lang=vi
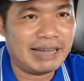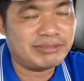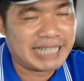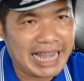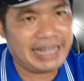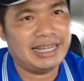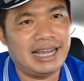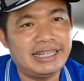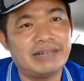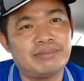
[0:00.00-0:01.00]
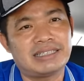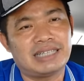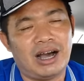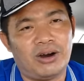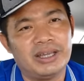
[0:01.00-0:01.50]
làm sai ở trên mạng
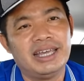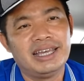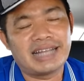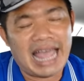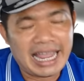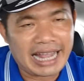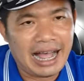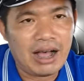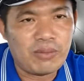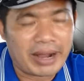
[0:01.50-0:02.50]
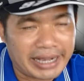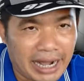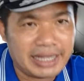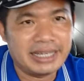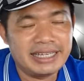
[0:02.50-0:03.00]
xã hội kể cả ở ngoài
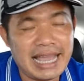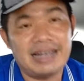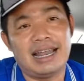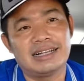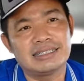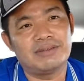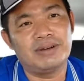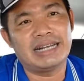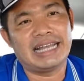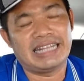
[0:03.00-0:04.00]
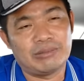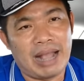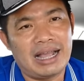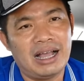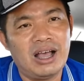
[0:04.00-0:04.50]
đời gian lận trong vấn đề tiền
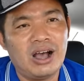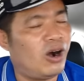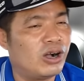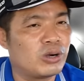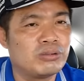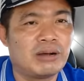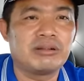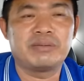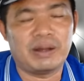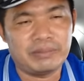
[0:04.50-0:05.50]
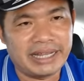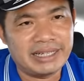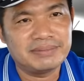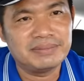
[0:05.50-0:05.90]
bạc họ cũng không lên phản biện